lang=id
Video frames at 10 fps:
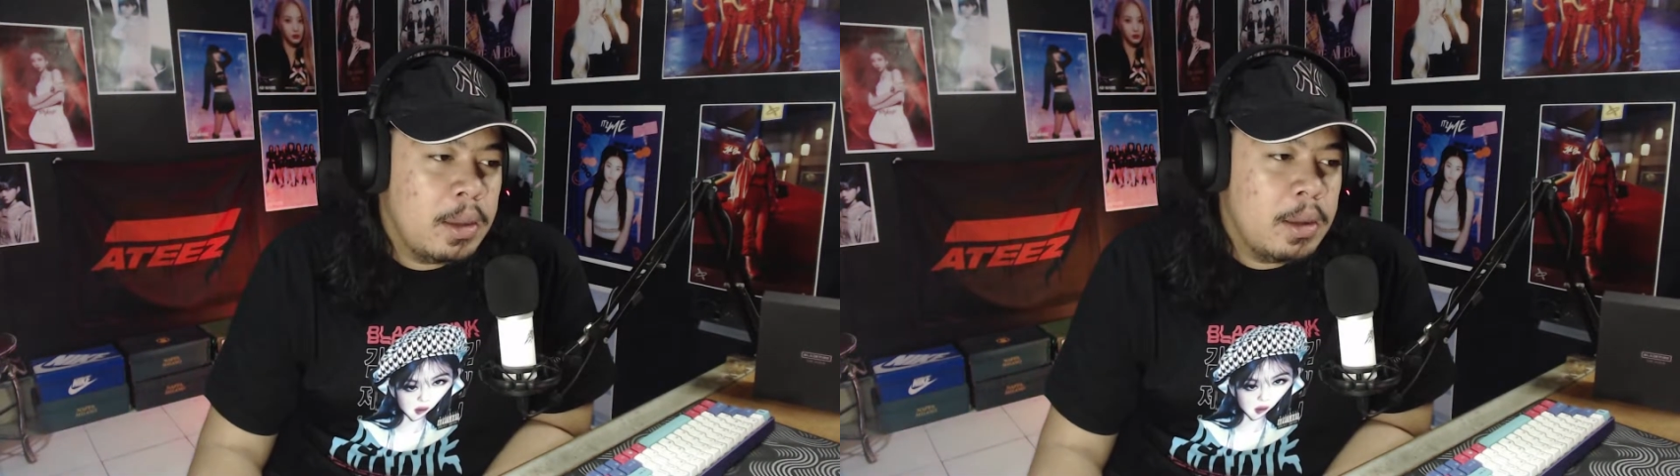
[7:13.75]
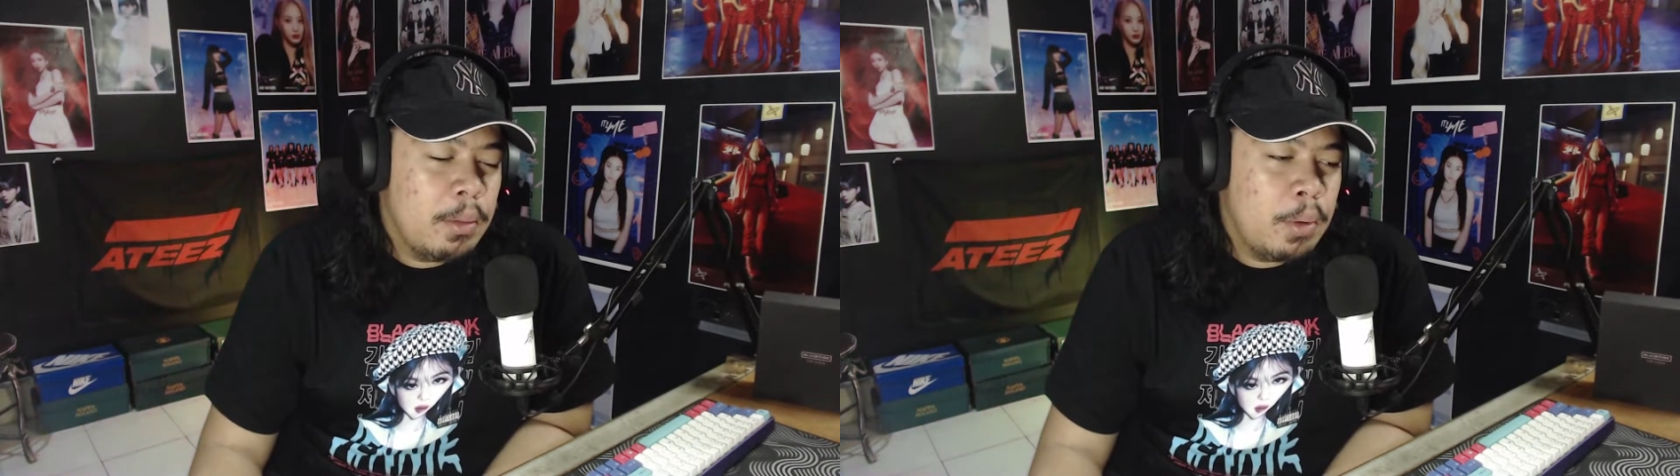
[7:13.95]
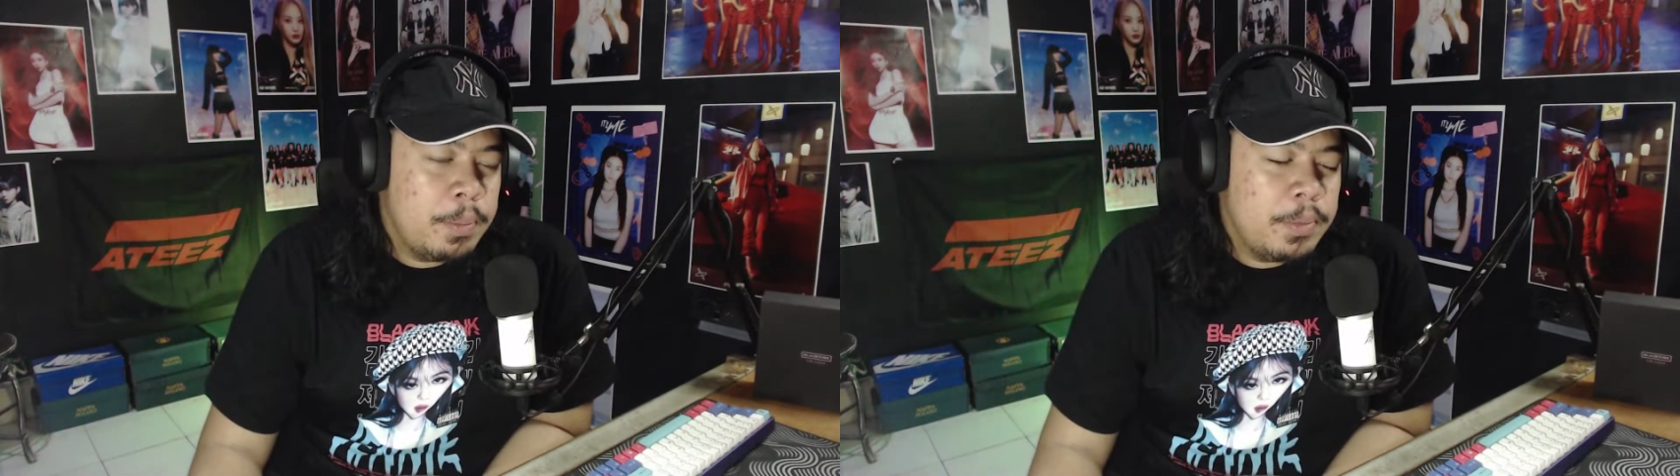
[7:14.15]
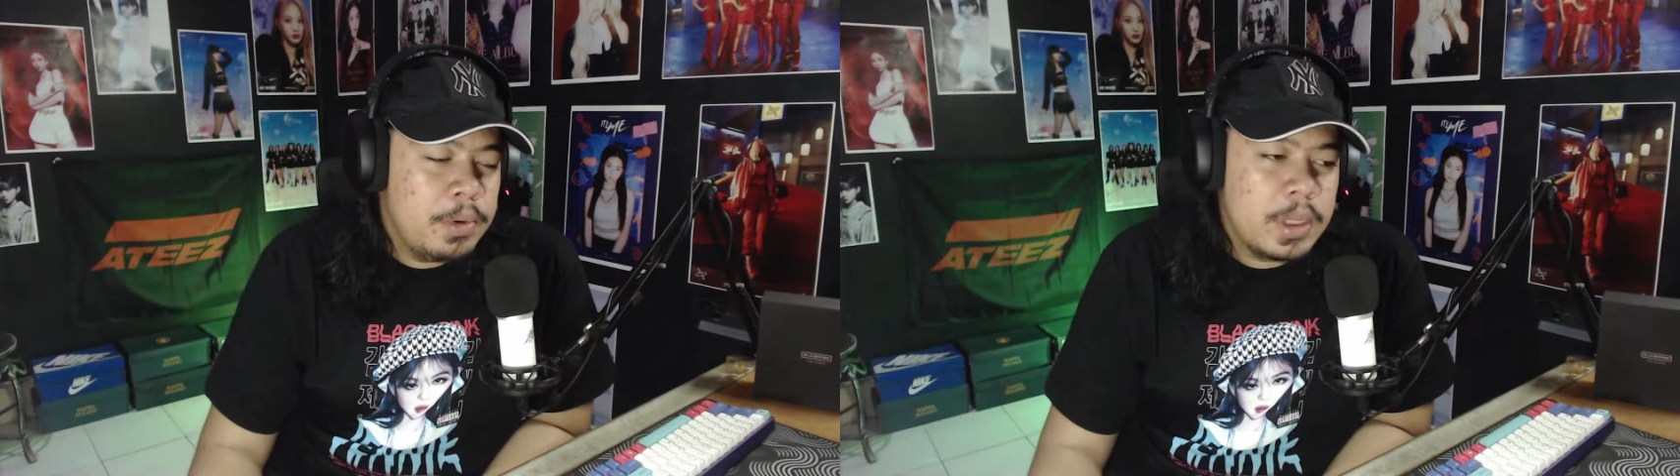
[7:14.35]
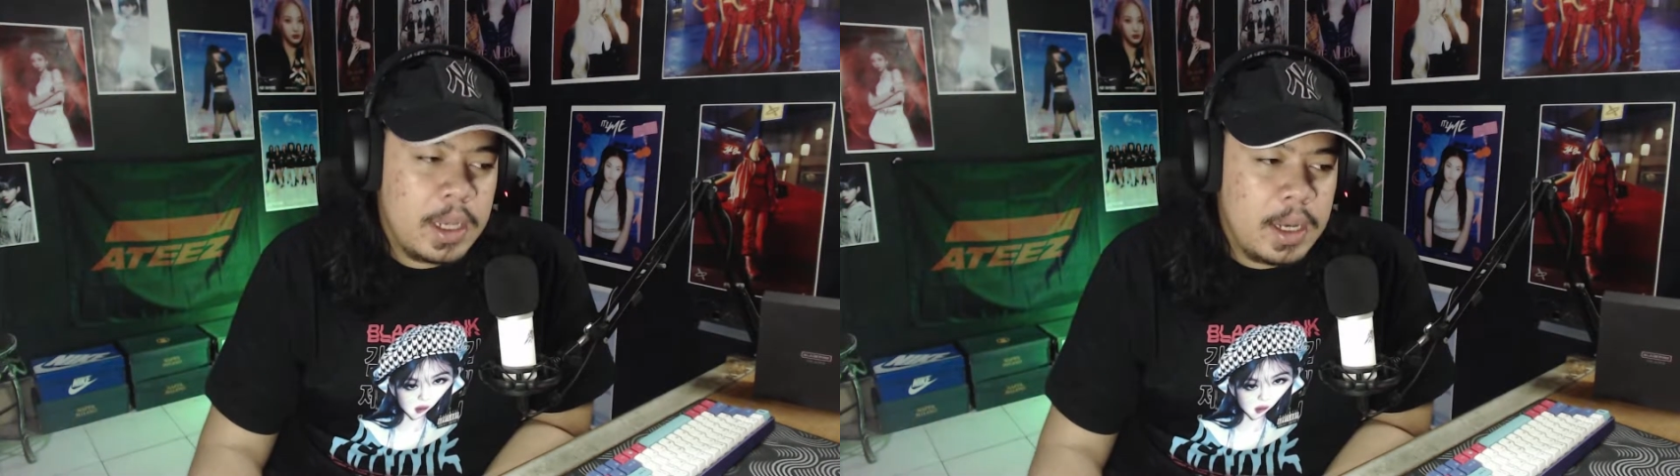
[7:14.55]
walaupun
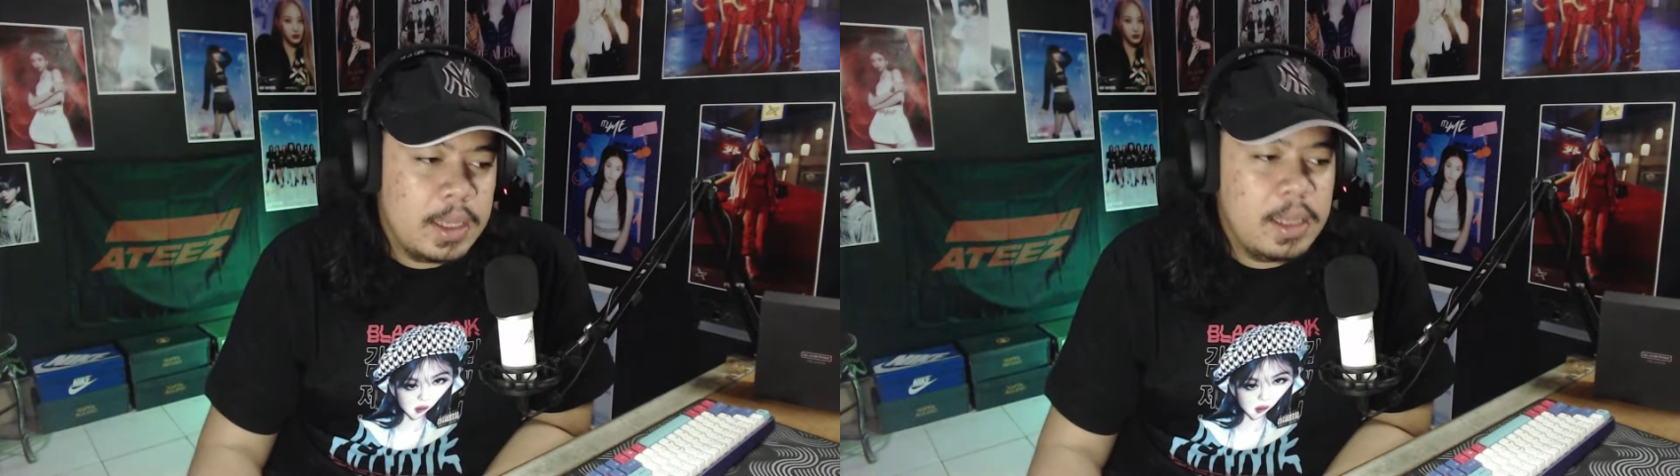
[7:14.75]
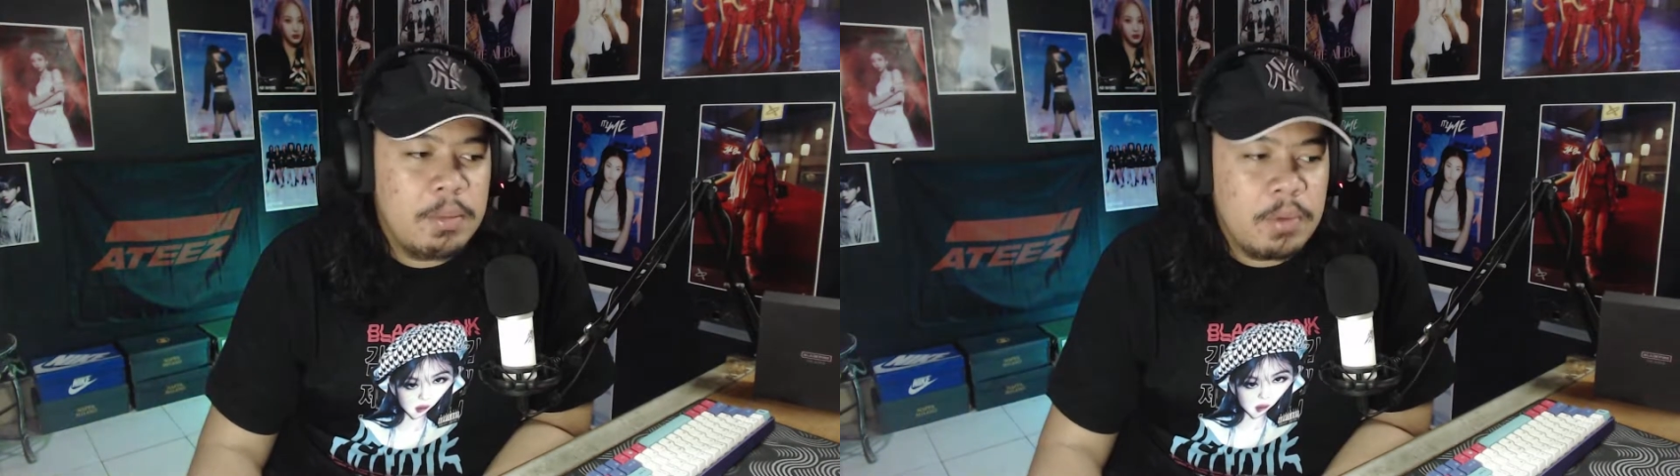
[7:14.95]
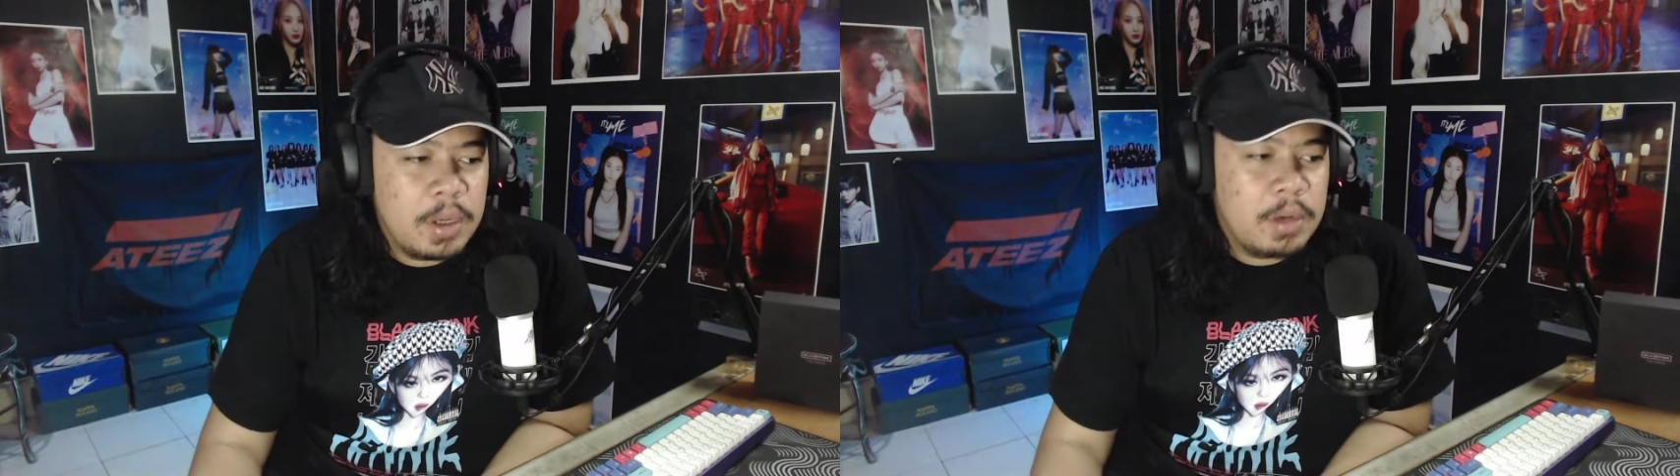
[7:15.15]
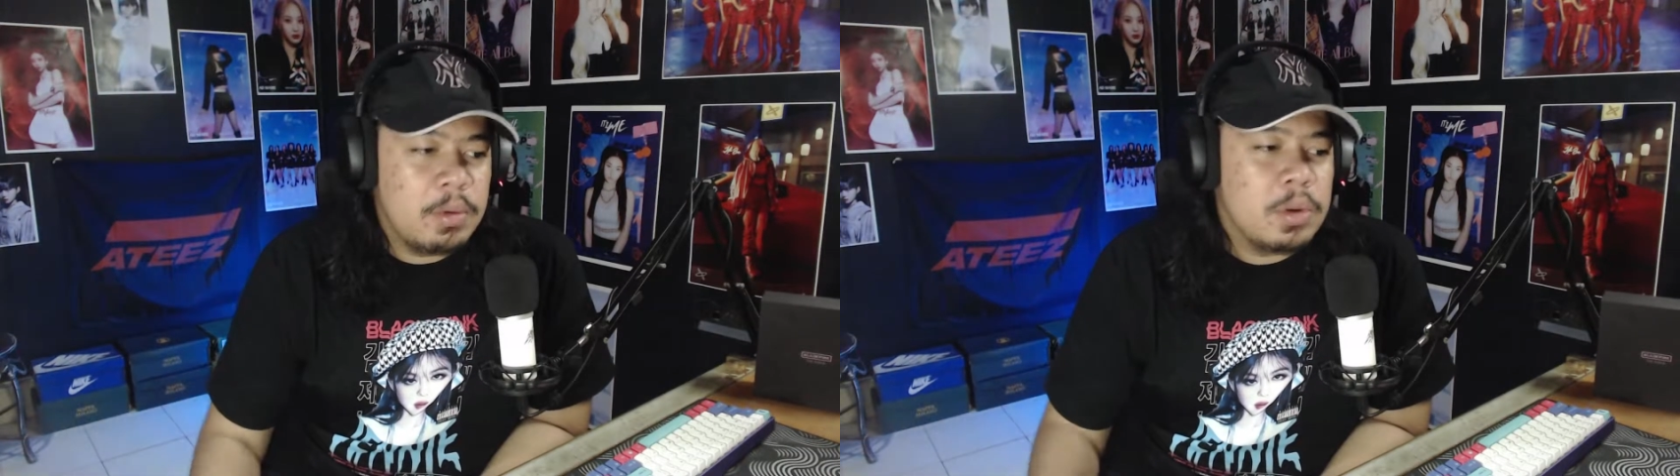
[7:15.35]
sekali lagi ya mungkin untuk